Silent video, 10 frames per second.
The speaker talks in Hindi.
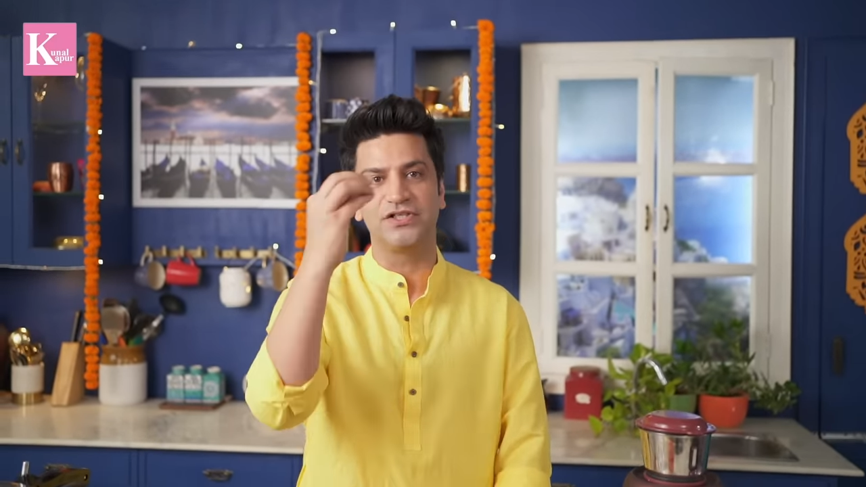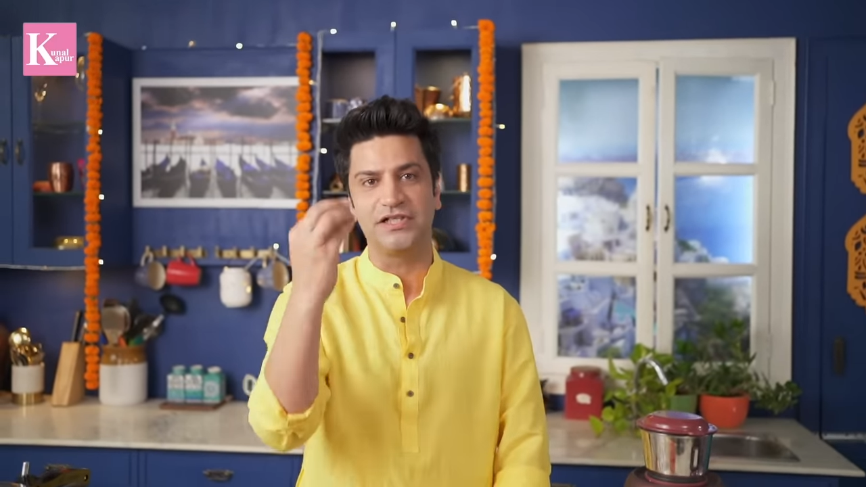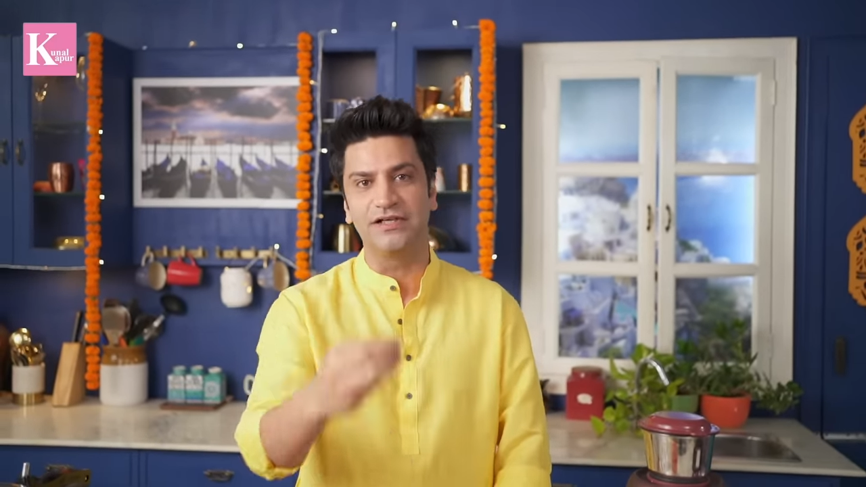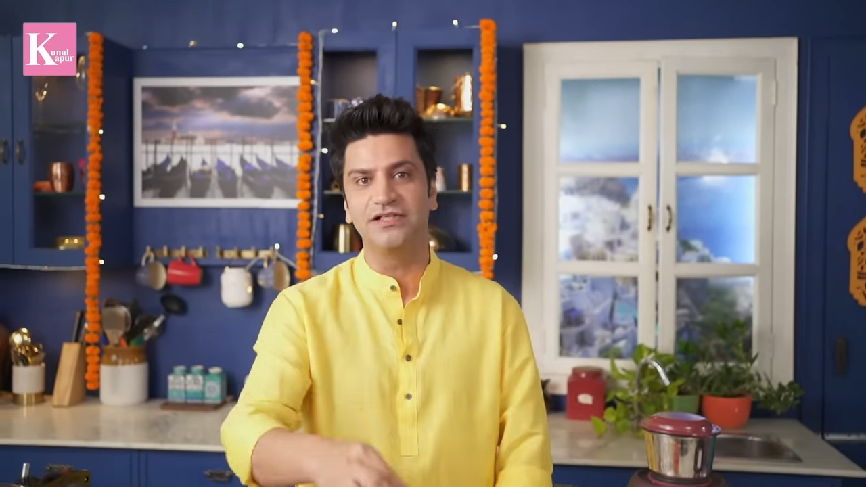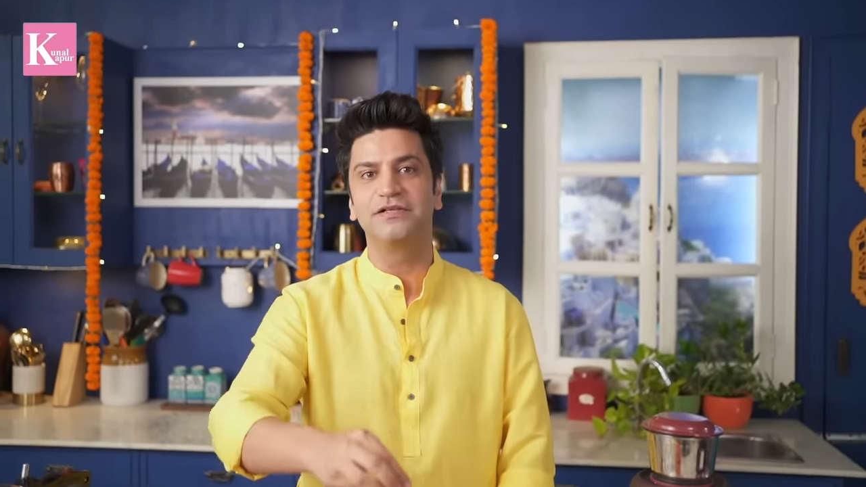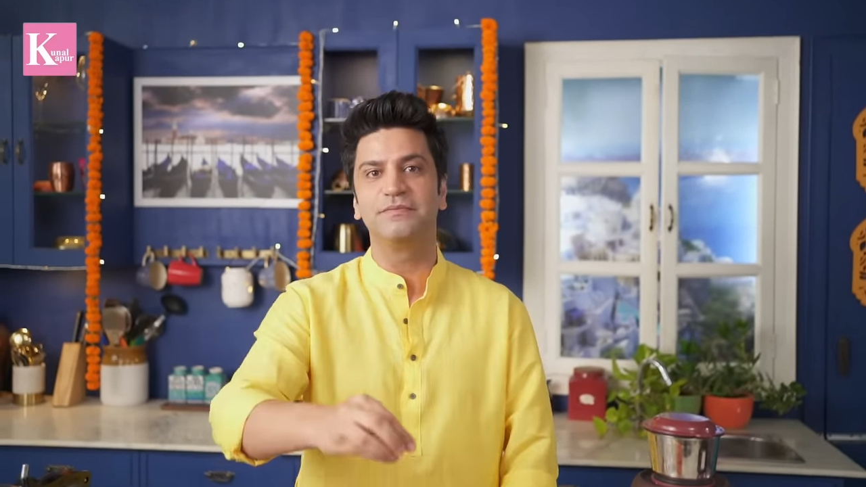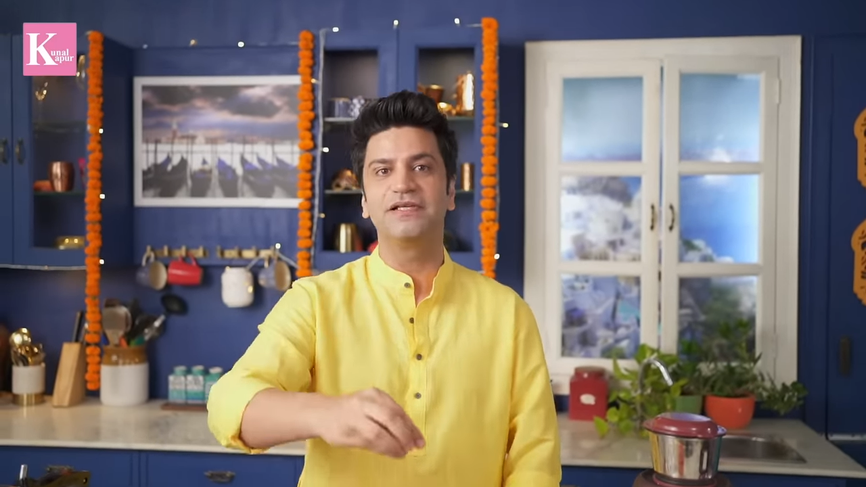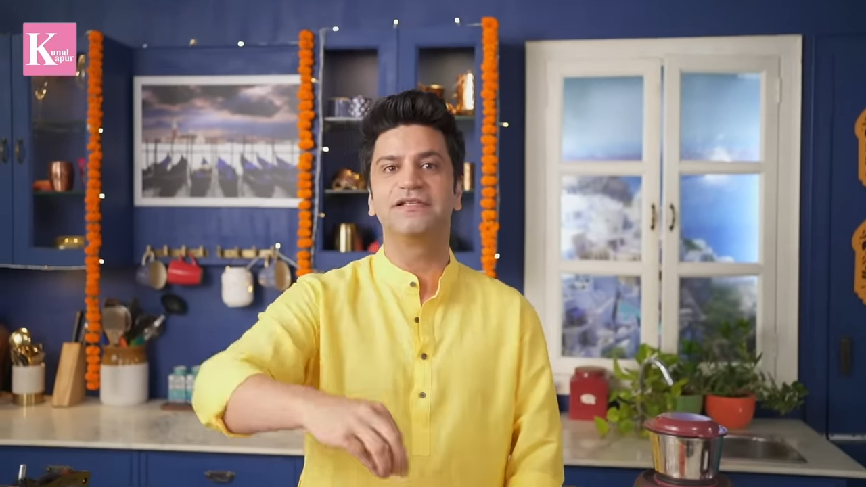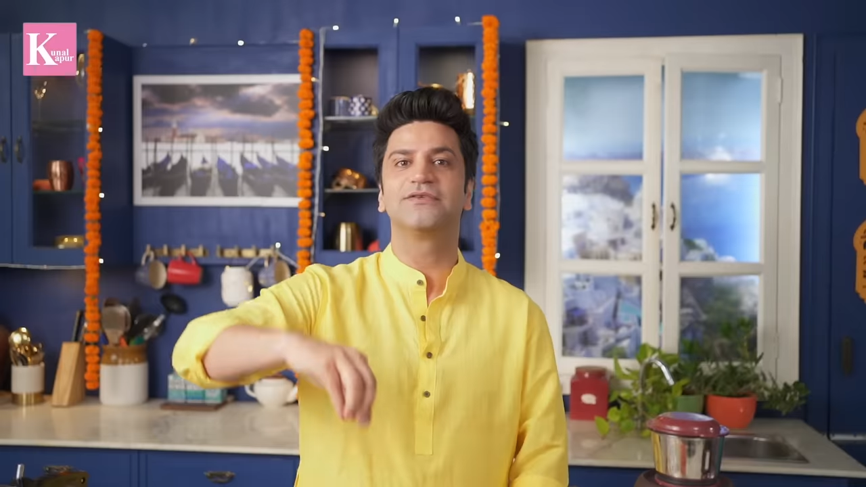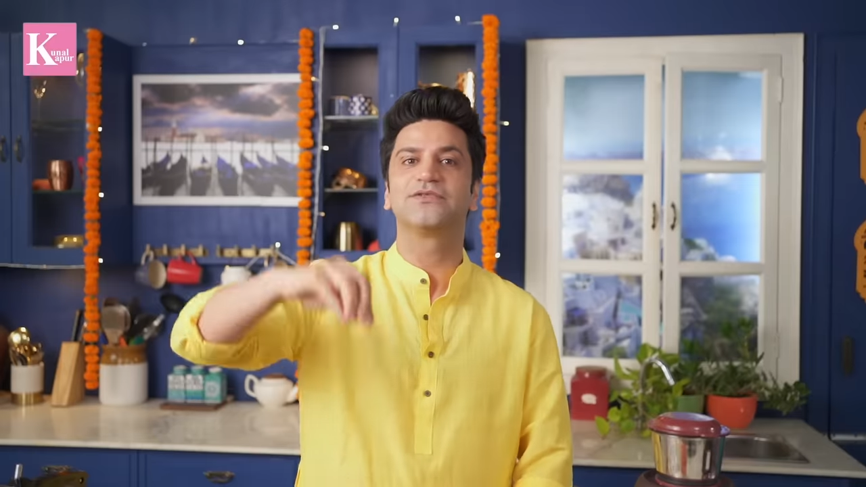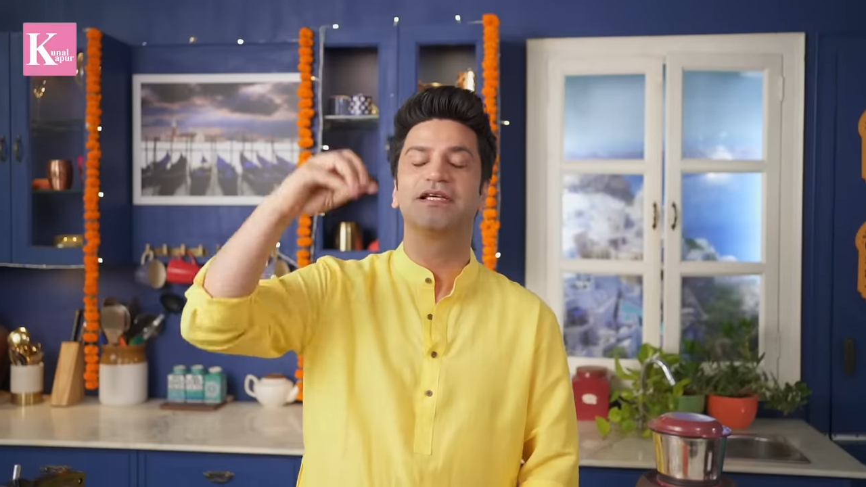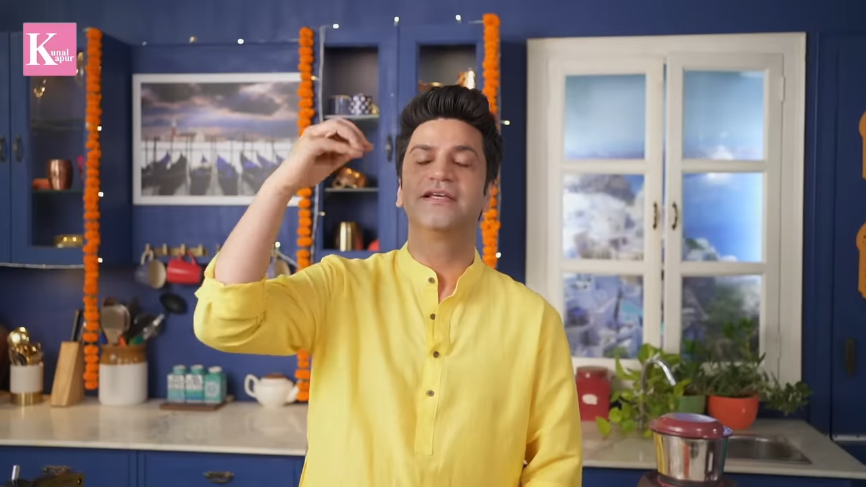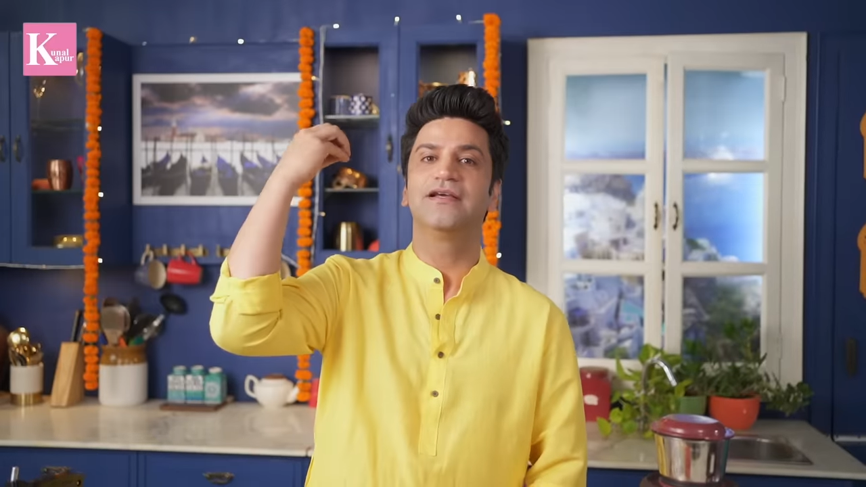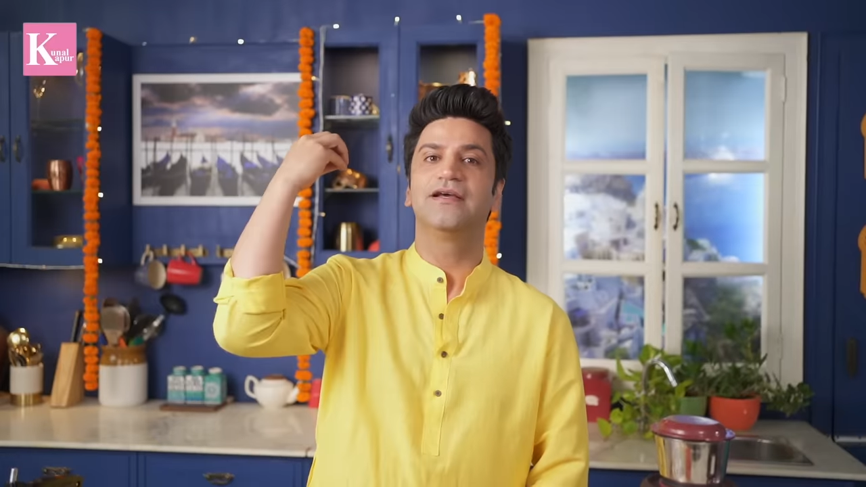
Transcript: शिकंजी पीजिए उसकी